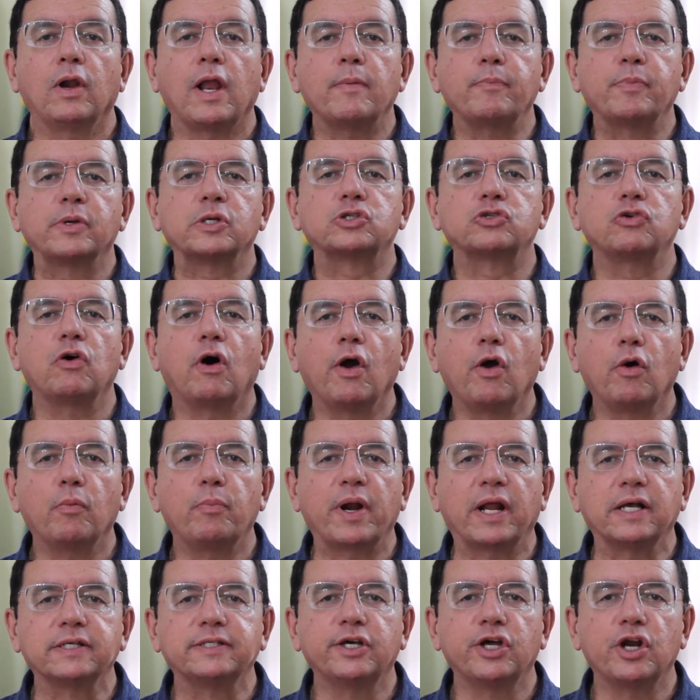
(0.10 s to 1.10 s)
Olá pessoal, é
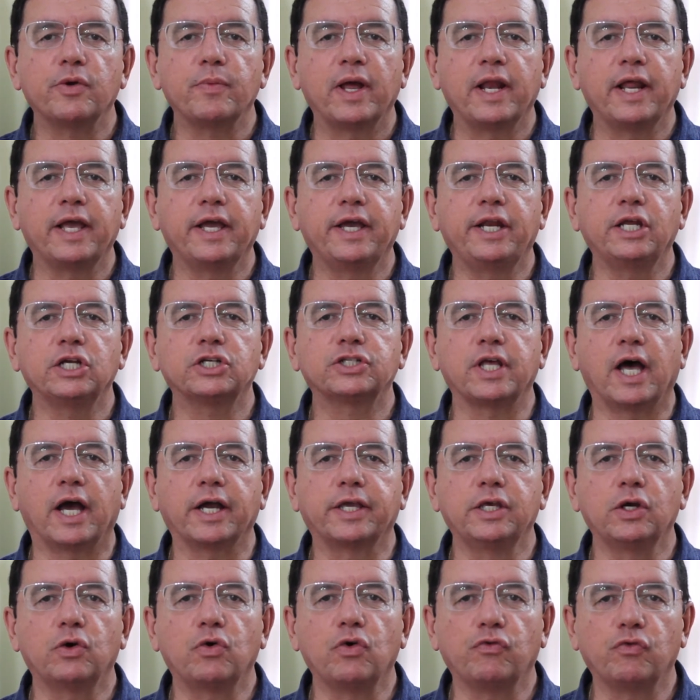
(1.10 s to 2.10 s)
um prazer, uma alegria estar
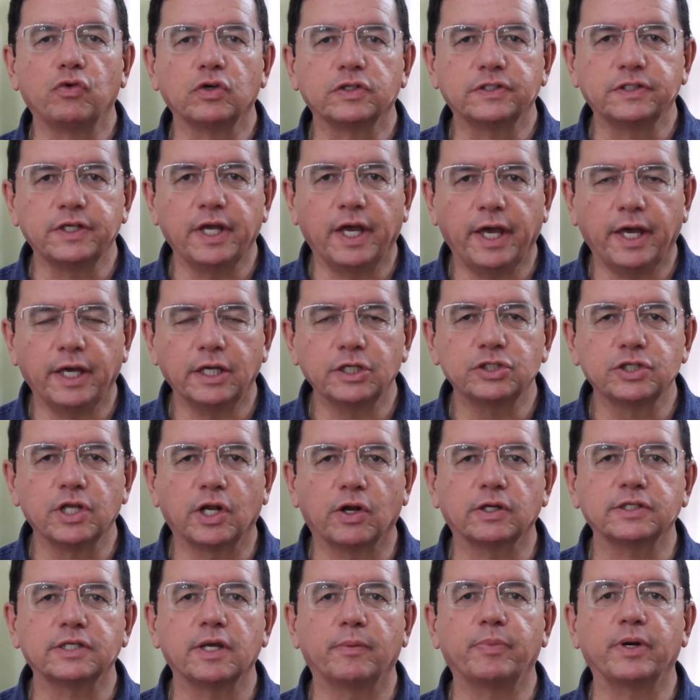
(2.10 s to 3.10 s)
aqui com vocês
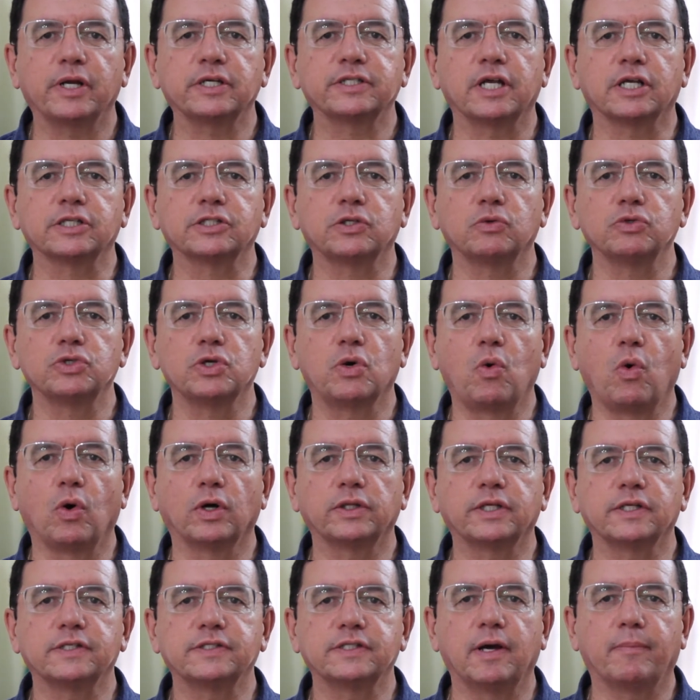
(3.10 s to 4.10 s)
na nossa prestação de
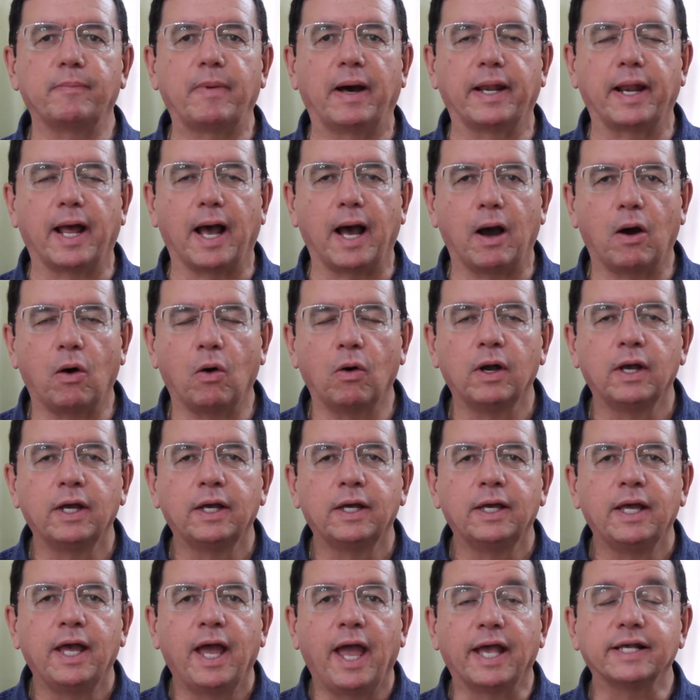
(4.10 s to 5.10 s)
contas semanal.
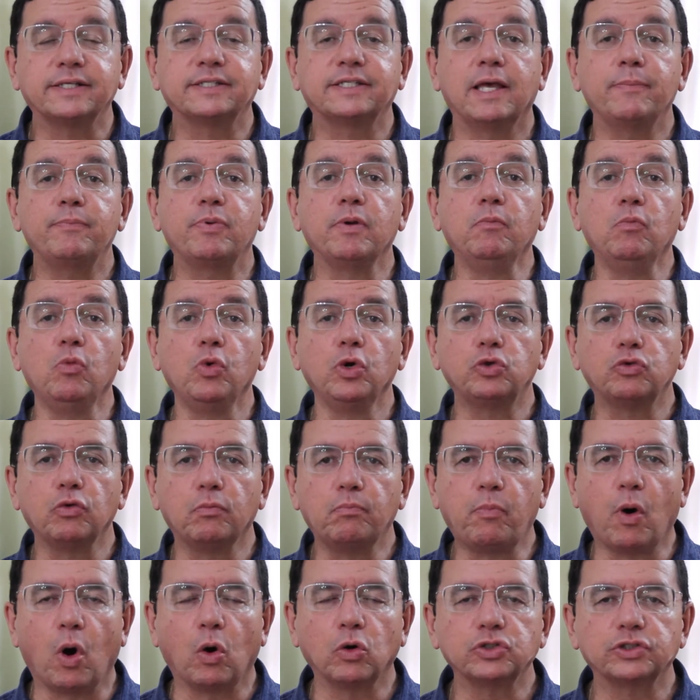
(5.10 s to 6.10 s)
É sempre muito
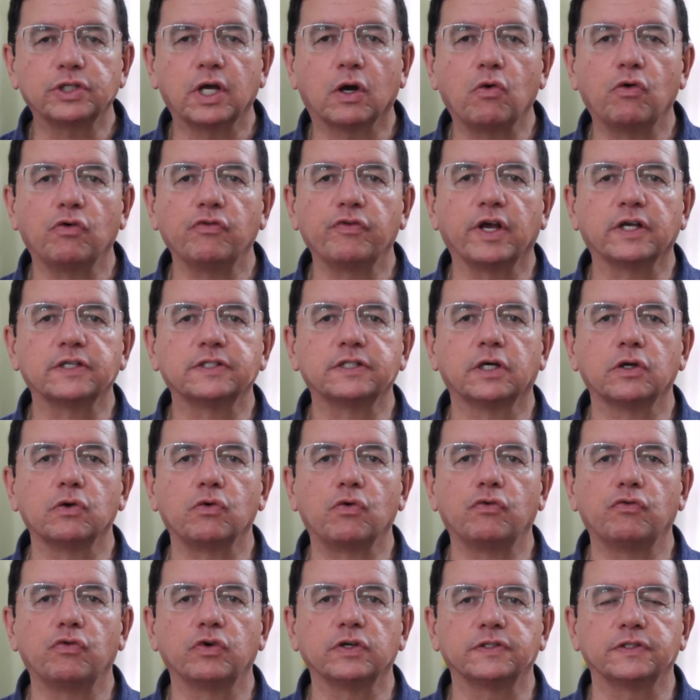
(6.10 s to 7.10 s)
bom estar
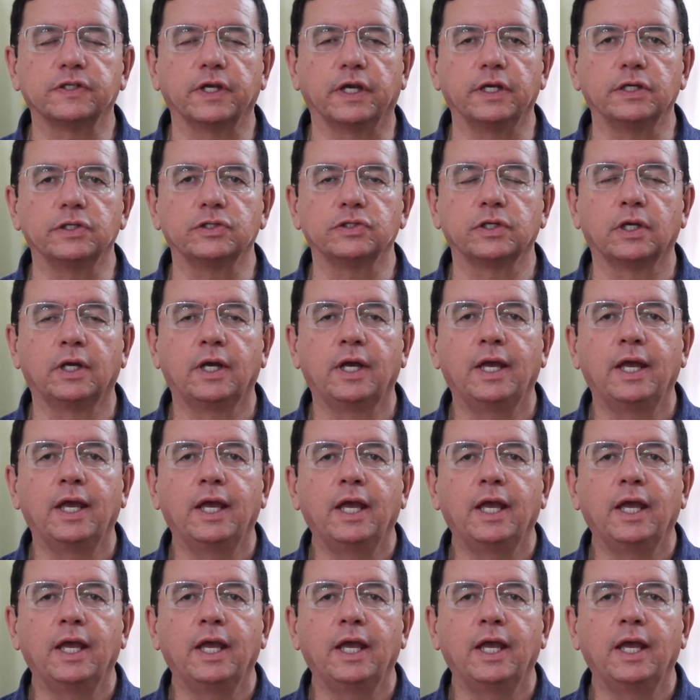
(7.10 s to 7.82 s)
conversando com vocês.